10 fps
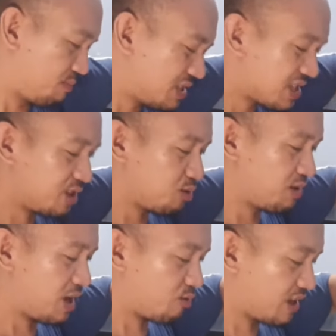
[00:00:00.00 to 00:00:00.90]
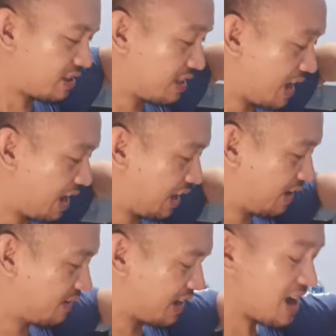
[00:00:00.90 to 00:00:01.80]
Minsan doon ako
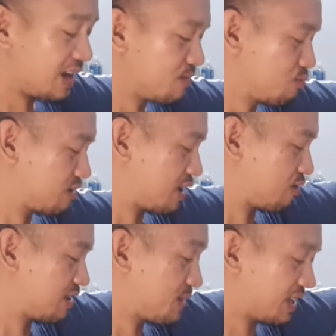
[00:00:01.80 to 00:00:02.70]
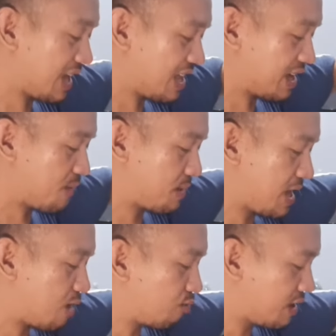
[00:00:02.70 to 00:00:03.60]
nadadali. Nakakalimutan ko na maglalagay
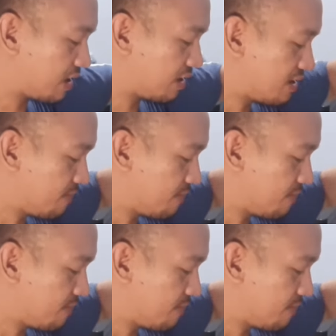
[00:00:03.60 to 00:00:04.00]
pala ako ng